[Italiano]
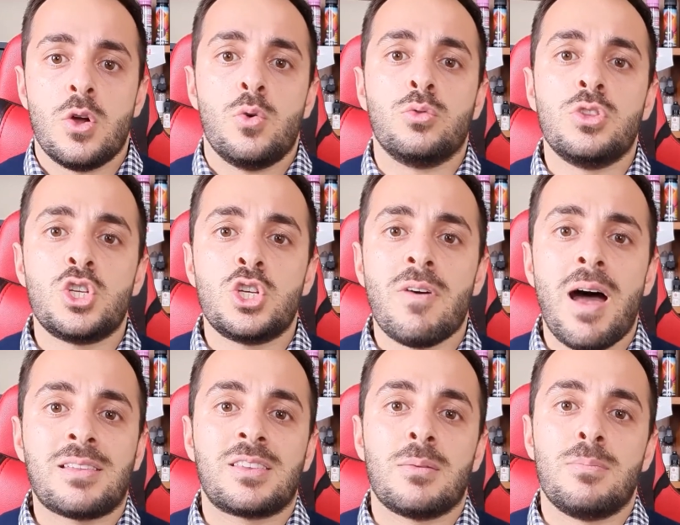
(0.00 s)
11
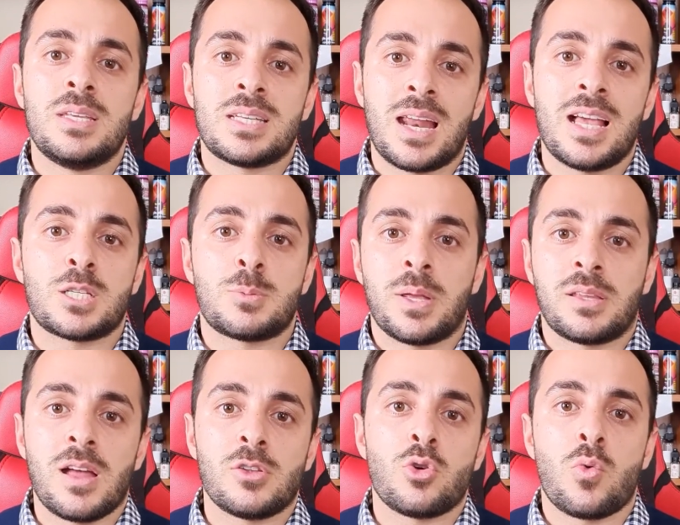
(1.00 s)
watt mi sarei aspettato